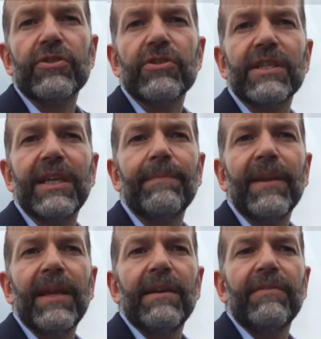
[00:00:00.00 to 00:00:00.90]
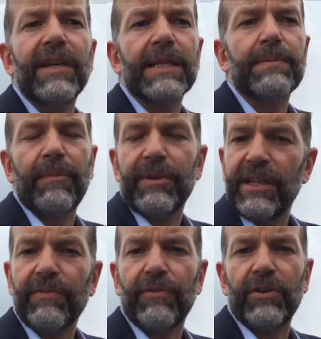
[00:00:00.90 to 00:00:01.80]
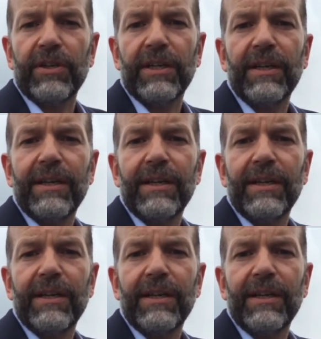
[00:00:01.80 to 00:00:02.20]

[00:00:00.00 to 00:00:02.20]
zu sehen, wie experimentierfreudig